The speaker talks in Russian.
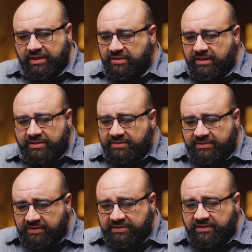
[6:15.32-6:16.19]
Это одна
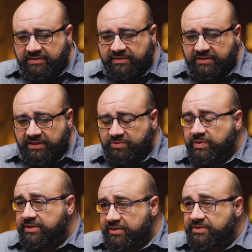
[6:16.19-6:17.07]
из тех вещей,
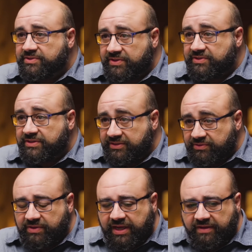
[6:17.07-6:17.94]
которая меня беспокоит,